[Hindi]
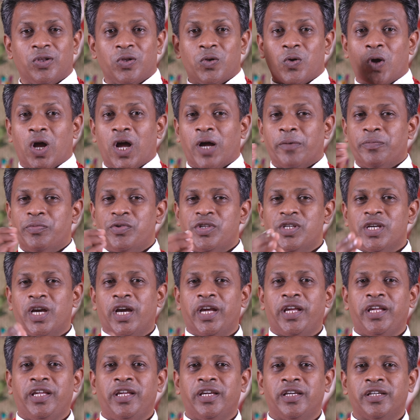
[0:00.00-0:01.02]
तो आप
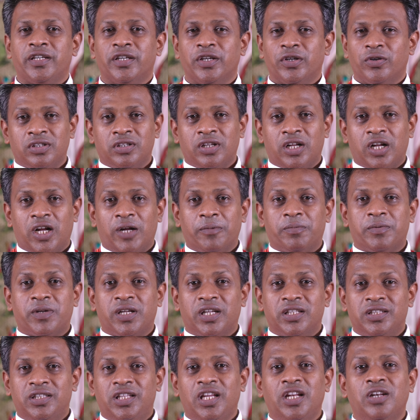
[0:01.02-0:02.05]
जाइए
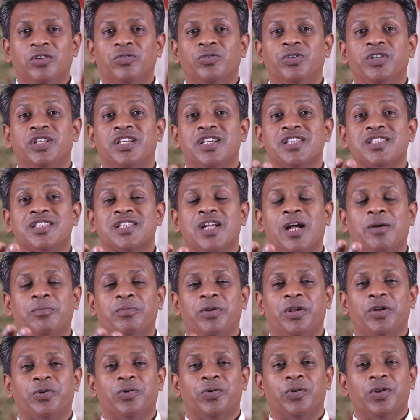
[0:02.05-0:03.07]
आपका दिल उनके
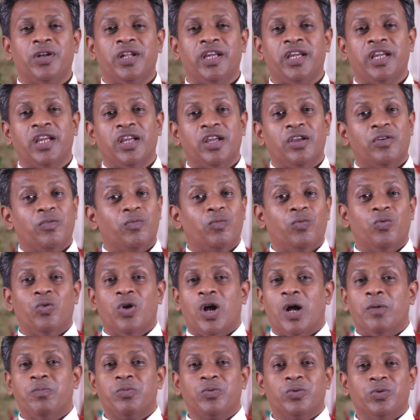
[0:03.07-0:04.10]
सामने खोलें वो
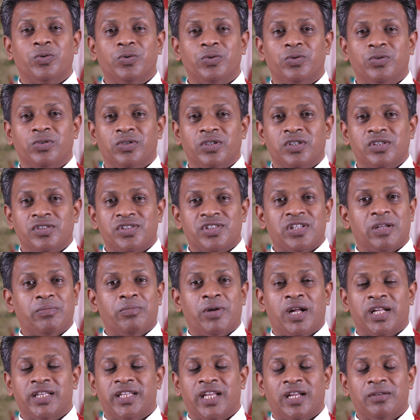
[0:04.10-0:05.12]
आपको
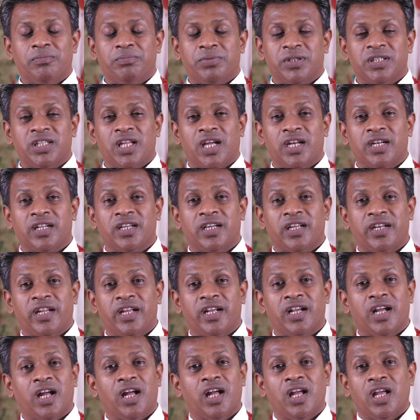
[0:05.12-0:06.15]
समाधान प्रदान
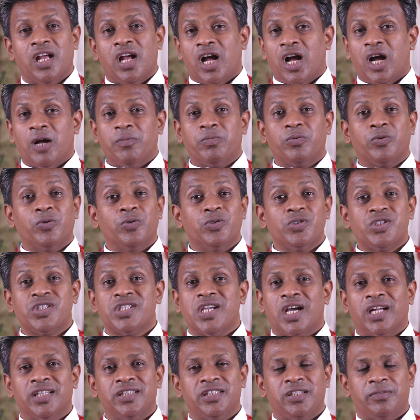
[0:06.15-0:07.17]
करेगा आपको
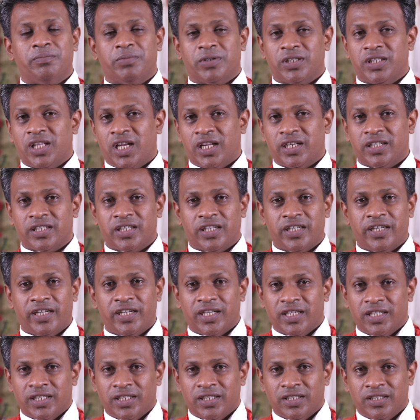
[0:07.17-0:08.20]
शांति प्रदान
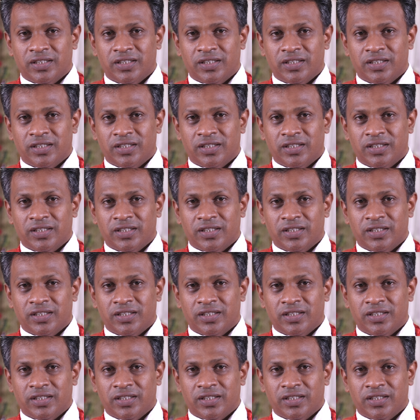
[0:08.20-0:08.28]
करेगा